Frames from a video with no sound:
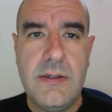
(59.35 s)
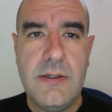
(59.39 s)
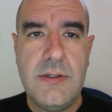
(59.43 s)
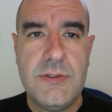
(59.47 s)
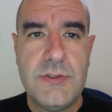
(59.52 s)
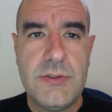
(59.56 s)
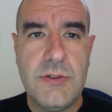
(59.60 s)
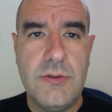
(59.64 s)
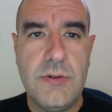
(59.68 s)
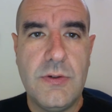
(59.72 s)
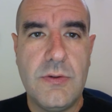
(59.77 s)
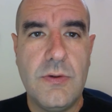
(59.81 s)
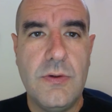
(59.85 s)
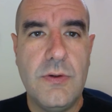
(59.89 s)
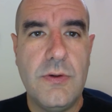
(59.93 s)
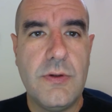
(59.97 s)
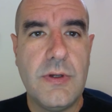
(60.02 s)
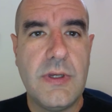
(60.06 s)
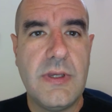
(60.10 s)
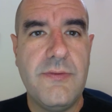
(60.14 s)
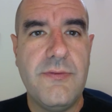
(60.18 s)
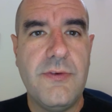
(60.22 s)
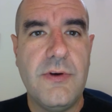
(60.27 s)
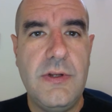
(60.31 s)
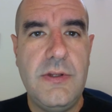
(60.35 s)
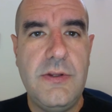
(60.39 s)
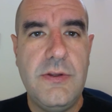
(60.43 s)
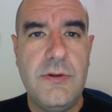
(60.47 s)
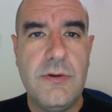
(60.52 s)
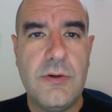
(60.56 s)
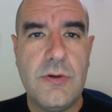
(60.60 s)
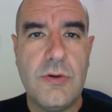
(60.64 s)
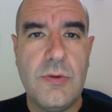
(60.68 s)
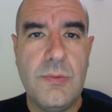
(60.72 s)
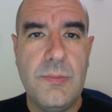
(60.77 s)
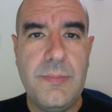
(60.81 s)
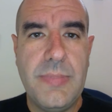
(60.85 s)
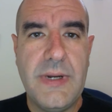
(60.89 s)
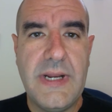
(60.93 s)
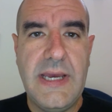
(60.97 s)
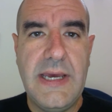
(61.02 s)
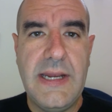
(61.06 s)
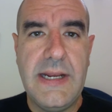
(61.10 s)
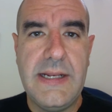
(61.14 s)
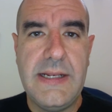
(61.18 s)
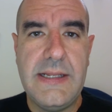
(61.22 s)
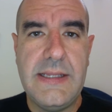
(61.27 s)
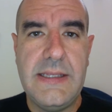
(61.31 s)
Sono coloro che vogliono
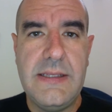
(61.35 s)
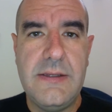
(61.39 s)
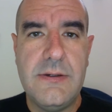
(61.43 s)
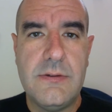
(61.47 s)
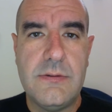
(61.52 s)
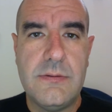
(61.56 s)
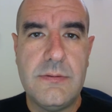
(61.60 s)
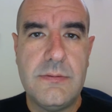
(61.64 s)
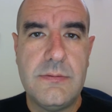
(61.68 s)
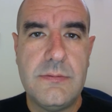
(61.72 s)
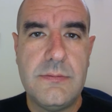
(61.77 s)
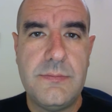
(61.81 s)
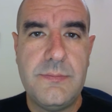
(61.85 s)
comprare Dio